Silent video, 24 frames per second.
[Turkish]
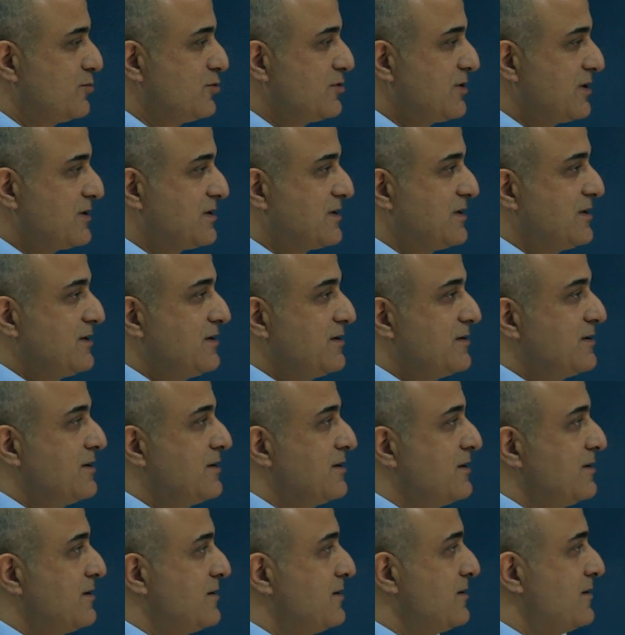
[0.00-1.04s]
Buradaki
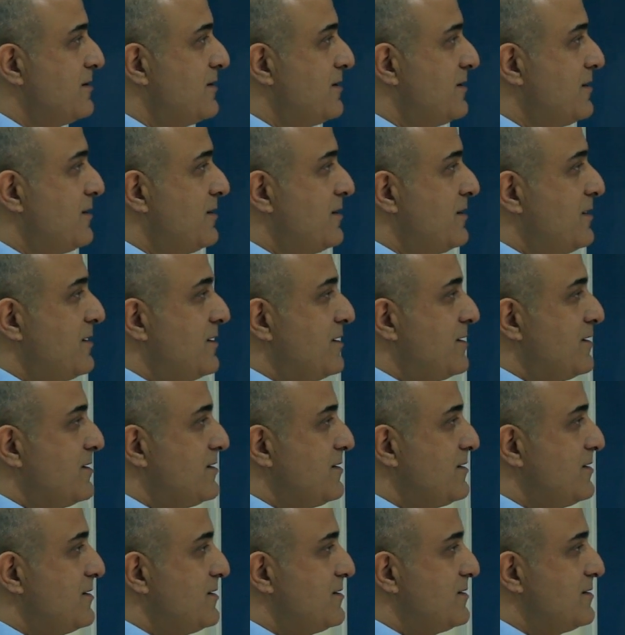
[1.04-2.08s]

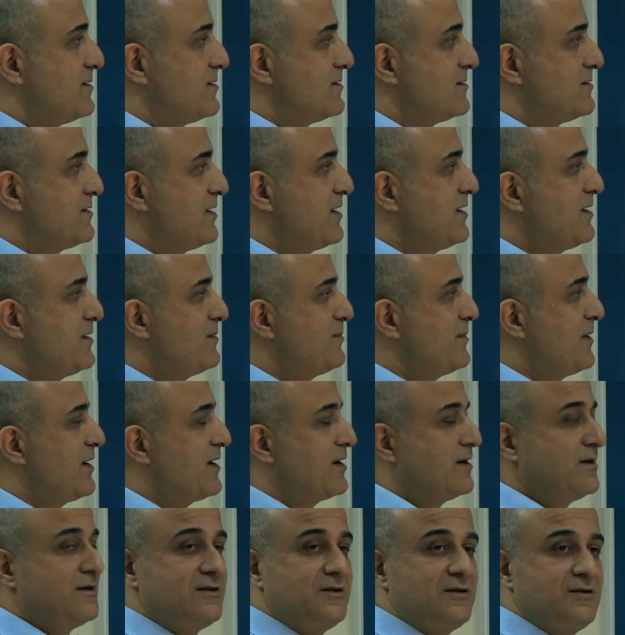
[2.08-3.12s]
e,
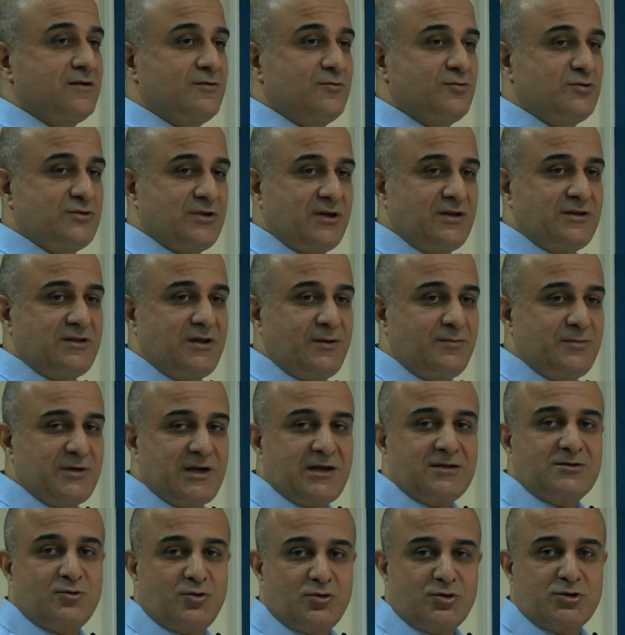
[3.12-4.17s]
gerilme üzerinde
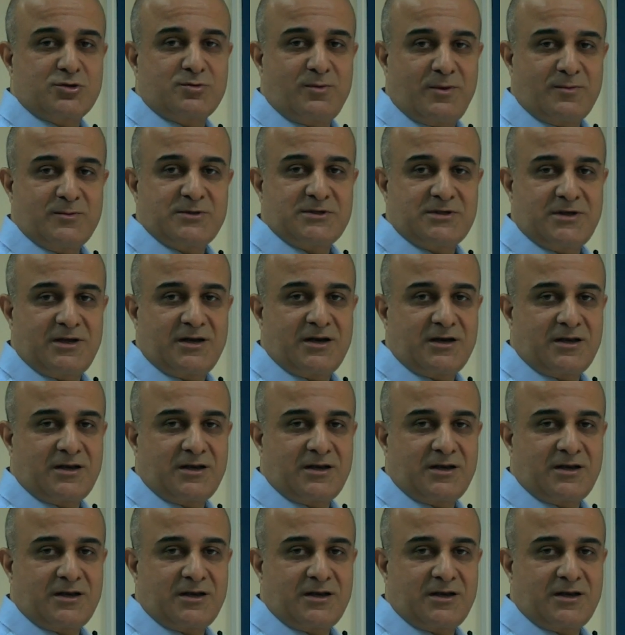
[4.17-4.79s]
biraz konuşmamız